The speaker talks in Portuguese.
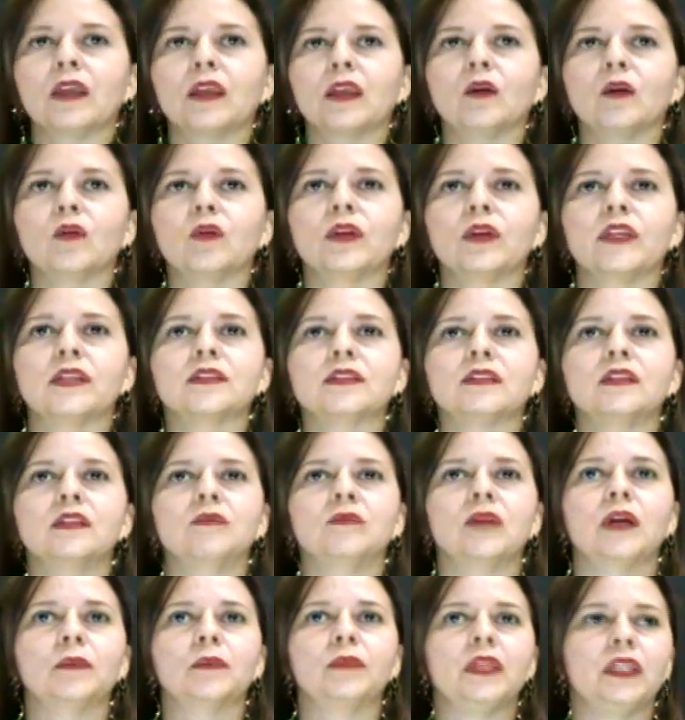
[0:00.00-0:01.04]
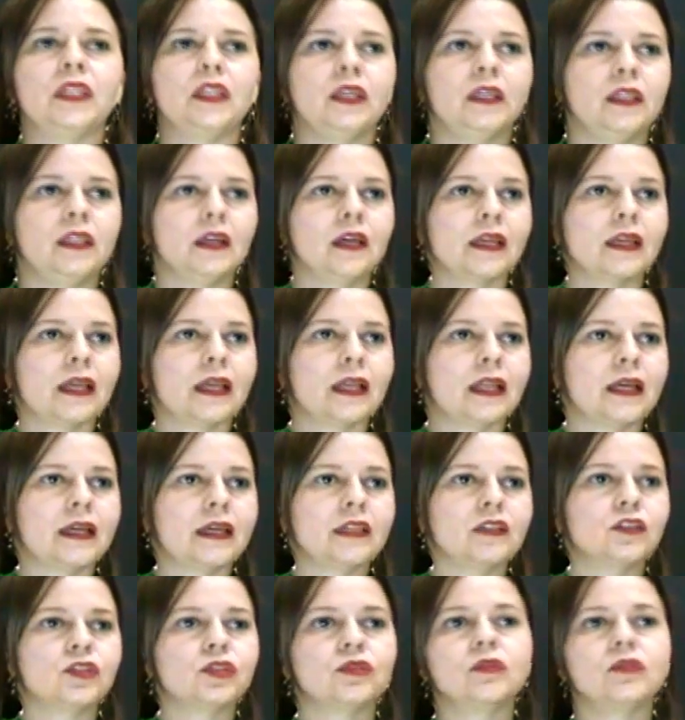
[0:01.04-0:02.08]
Eu conheci uma menina que ela
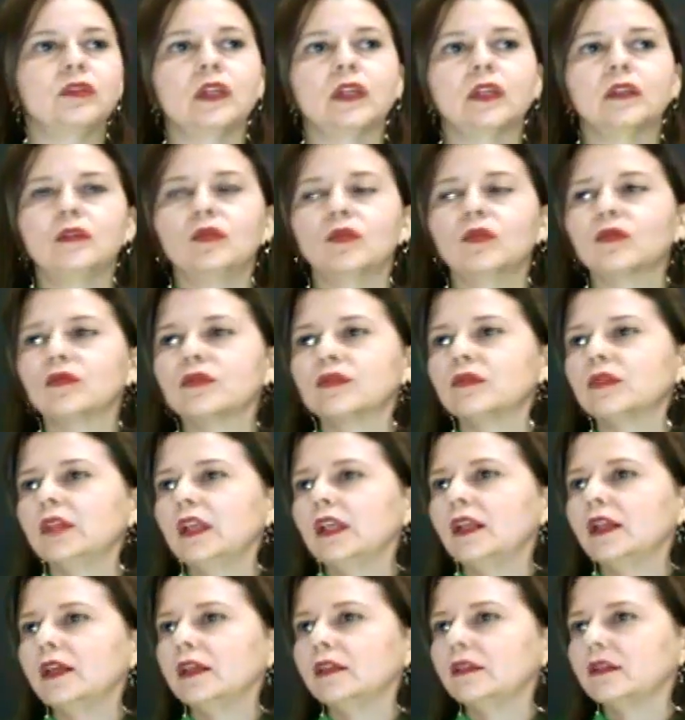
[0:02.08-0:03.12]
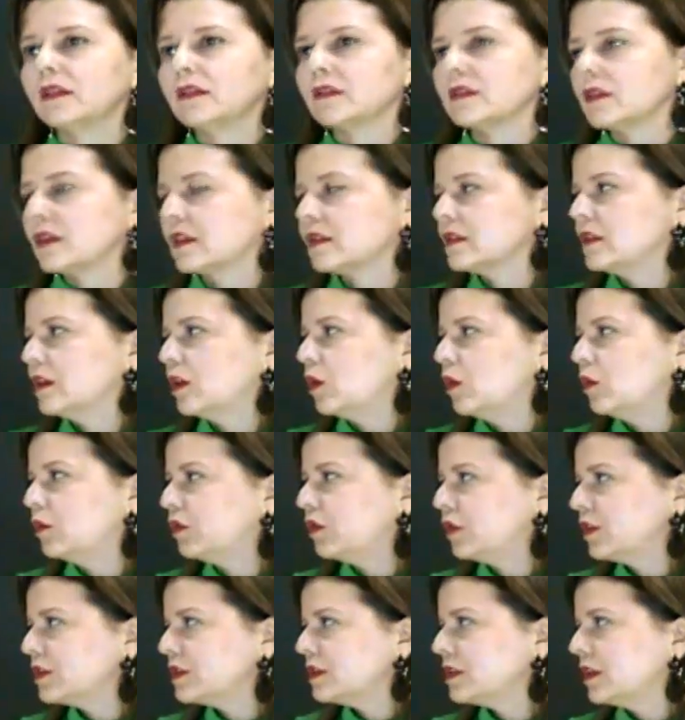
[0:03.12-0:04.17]
era estudante do curso de letras, assim como
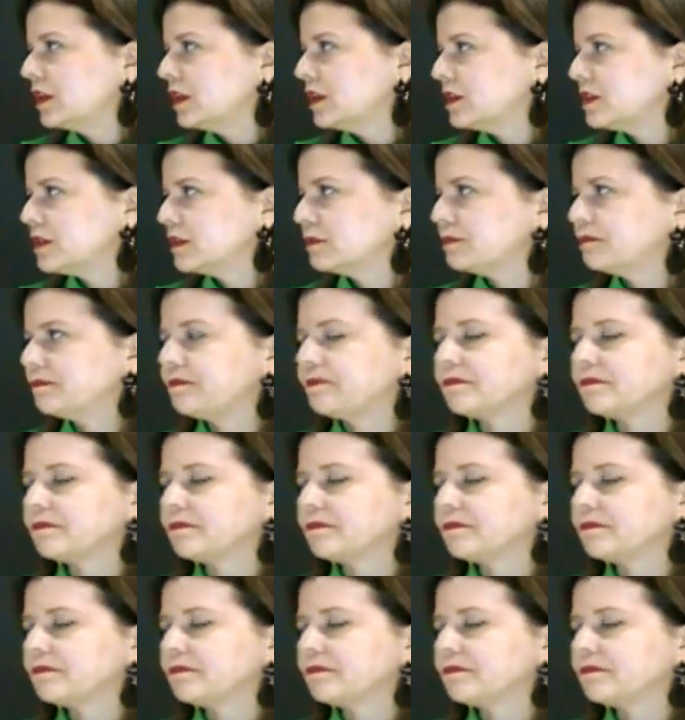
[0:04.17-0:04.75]
vocês.